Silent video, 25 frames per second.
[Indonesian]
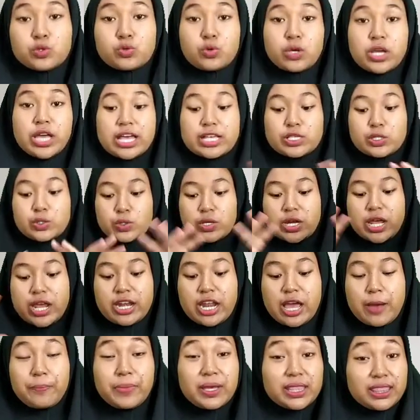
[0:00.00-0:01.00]
juga, sudah
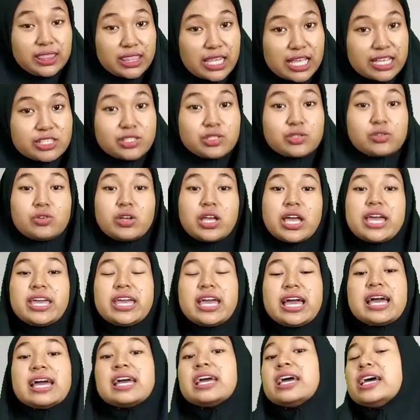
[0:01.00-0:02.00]
dapat tas juga
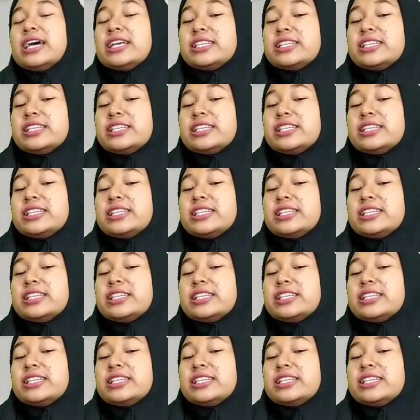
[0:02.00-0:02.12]
ya.